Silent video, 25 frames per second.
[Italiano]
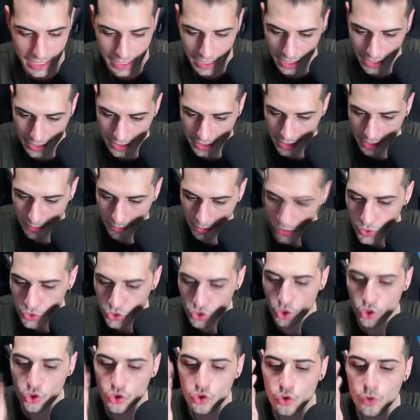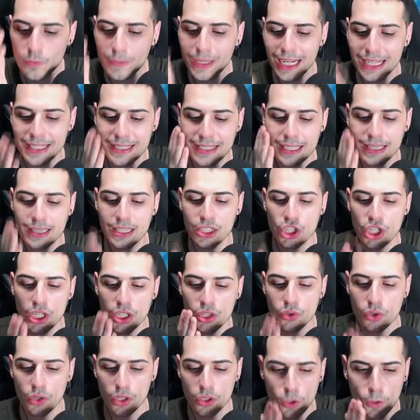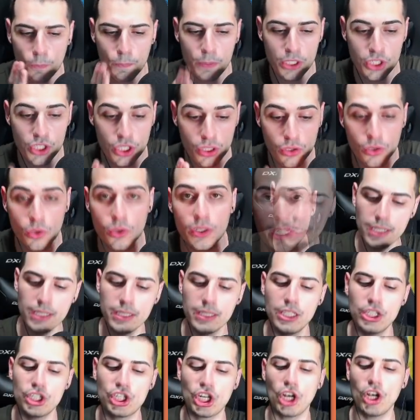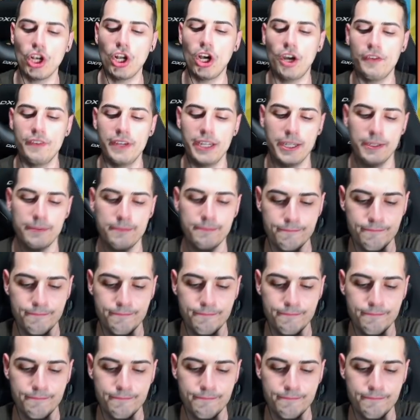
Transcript: un attimo. Ho 2700 raddoppio gettoni. 19.